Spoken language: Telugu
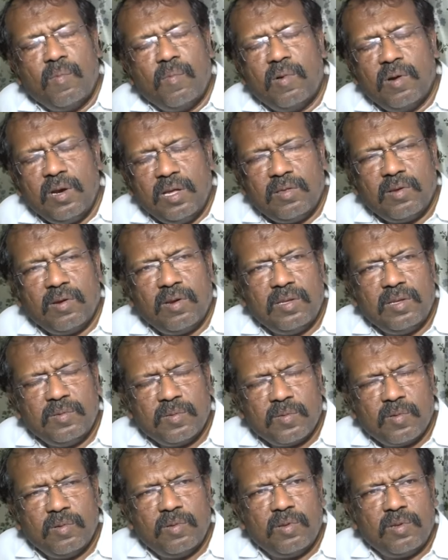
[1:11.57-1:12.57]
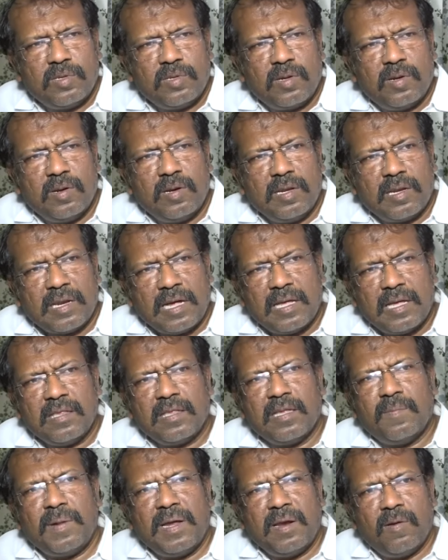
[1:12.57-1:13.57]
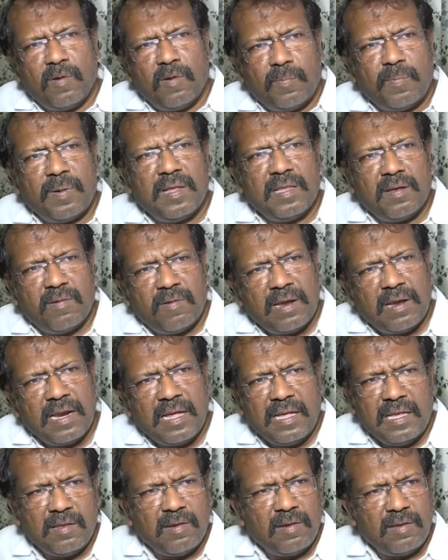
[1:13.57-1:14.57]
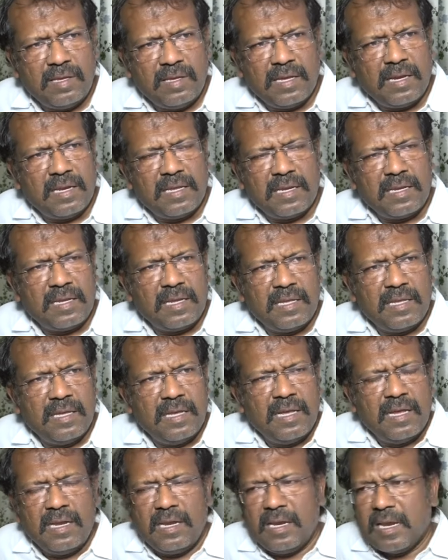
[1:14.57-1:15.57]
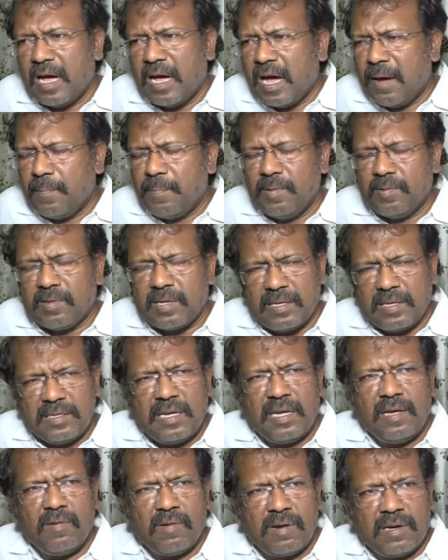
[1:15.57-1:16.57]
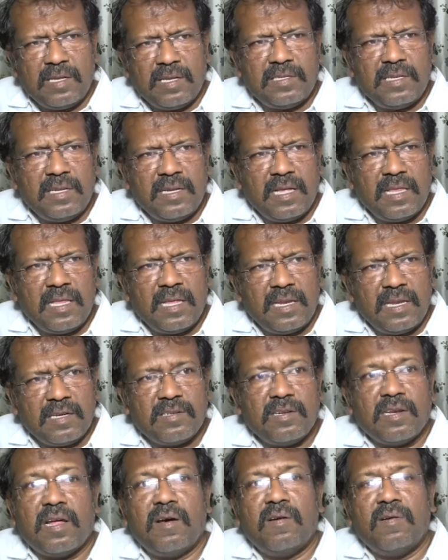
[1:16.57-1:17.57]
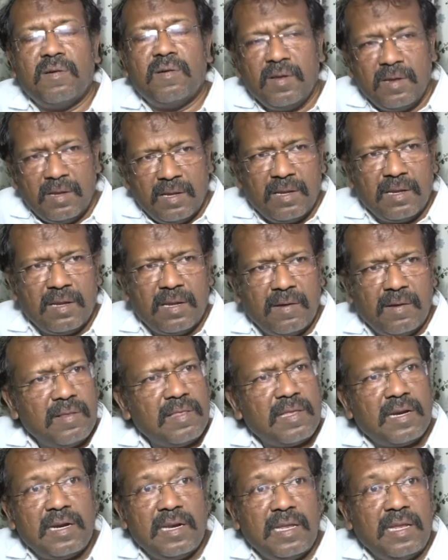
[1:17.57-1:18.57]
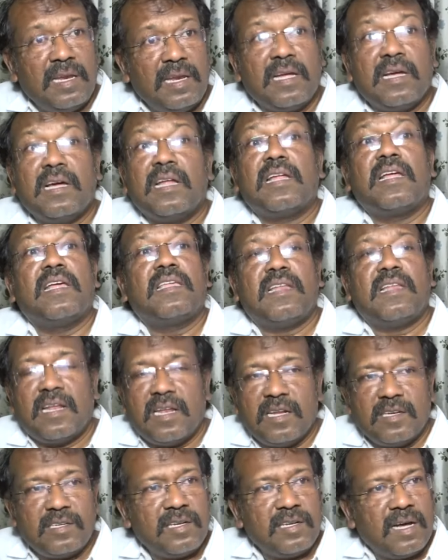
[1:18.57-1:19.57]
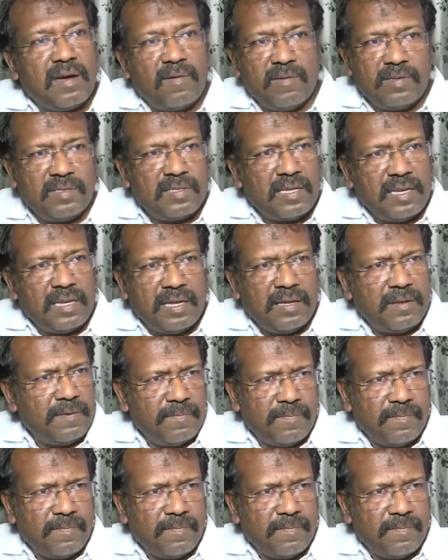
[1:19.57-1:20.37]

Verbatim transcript: మోడీతో కుదుర్చుకున్న రహస్యమైన ఒప్పందం వల్ల ఈరోజు ఇవ్వడం జరిగింది నిన్న ఆపు సంజయ్ ఒకటి ఇచ్చింది కదా నెక్స్ట్ రావు రేవంత్ రెడ్డి లిక్కర్ కేసులో అరెస్ట్ కావచ్చని